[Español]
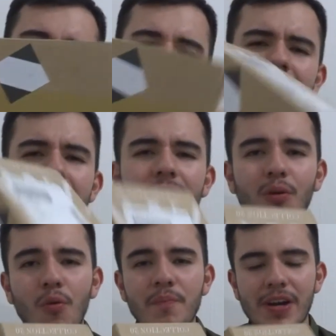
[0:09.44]
de
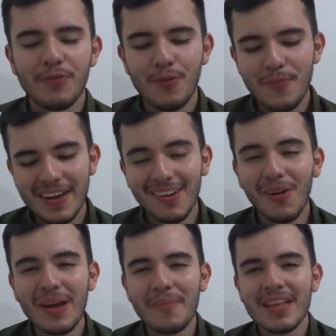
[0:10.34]
un perfume,
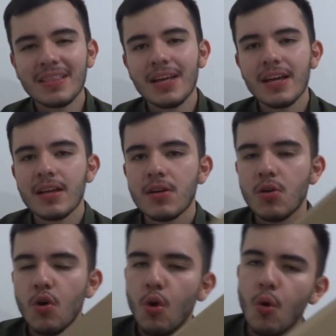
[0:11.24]
obviamente,
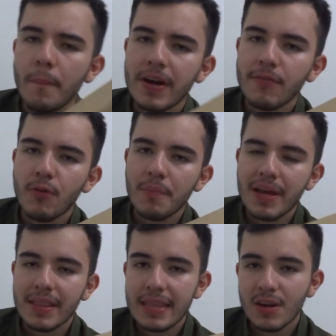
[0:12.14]
un
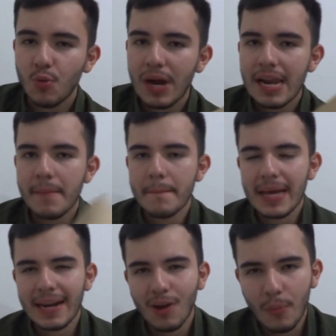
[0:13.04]
perfume del cual me
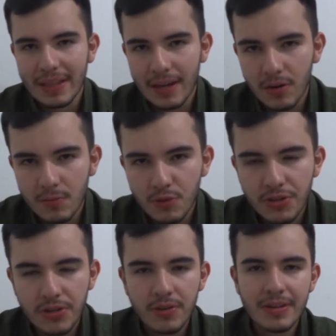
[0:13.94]
recomendaron
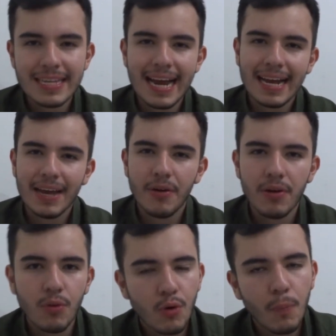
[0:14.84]
mucho, ya que yo en
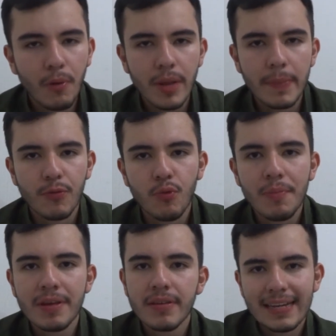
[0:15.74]
un grupo de
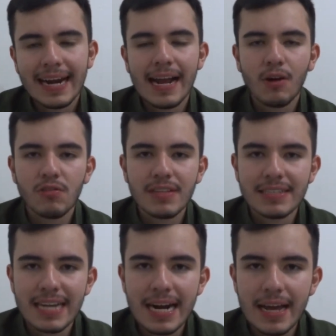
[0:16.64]
perfumes quería
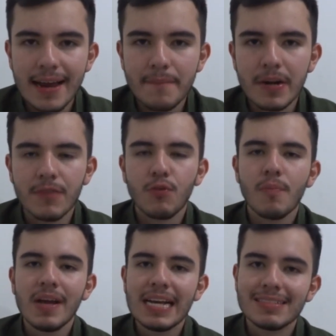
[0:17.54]
cotizar el
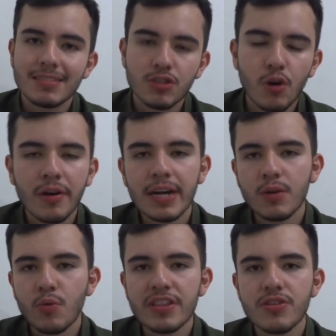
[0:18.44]
perfume Stronger
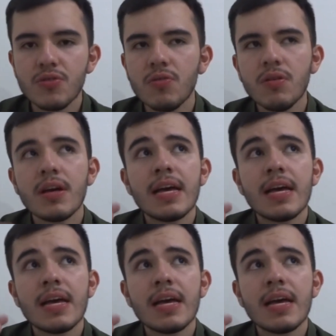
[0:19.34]
With You